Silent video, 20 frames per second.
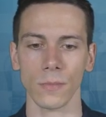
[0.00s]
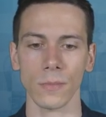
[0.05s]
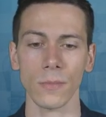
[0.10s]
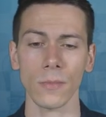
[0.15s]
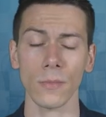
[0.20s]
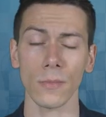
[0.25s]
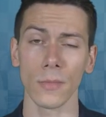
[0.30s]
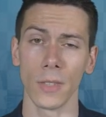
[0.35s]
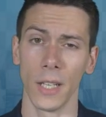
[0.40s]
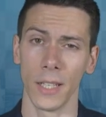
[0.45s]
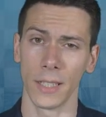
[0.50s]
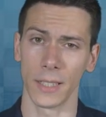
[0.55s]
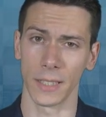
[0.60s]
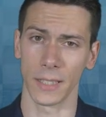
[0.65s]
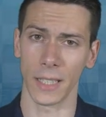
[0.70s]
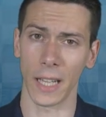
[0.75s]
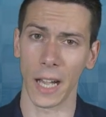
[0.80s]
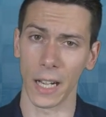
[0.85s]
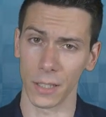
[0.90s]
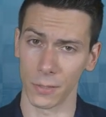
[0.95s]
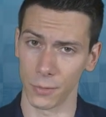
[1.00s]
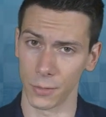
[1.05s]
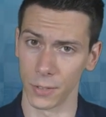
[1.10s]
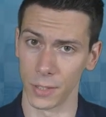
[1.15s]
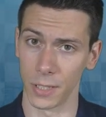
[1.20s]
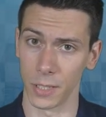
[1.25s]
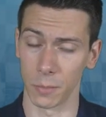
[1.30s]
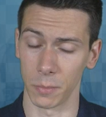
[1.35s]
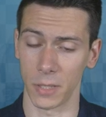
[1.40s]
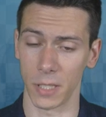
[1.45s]
Ja, getragen von
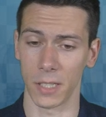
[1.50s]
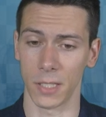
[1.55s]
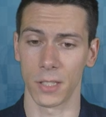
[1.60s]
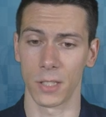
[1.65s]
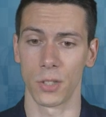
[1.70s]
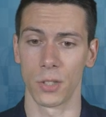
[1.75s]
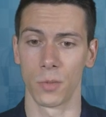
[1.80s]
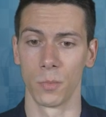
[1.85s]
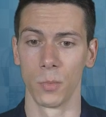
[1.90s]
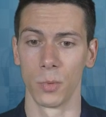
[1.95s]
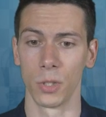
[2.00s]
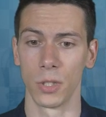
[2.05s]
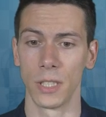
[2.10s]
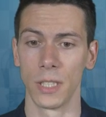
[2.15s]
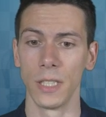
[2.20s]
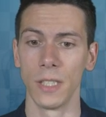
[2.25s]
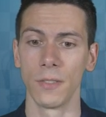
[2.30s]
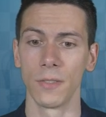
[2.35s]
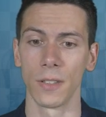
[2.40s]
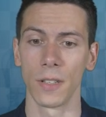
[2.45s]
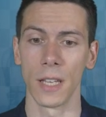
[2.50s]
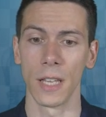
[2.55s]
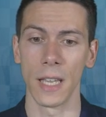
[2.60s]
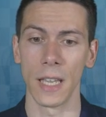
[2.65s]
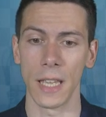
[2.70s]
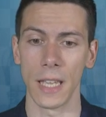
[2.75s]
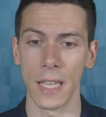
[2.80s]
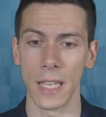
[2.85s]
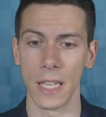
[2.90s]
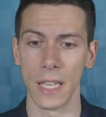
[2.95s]
diesem taktischen Motiv
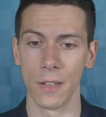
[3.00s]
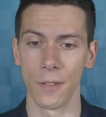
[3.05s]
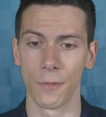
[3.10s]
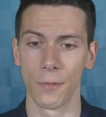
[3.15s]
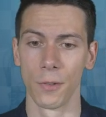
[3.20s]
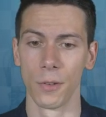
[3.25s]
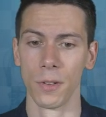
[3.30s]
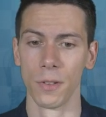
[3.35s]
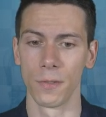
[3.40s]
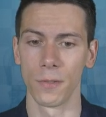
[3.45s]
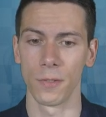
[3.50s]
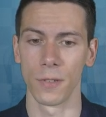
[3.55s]
E5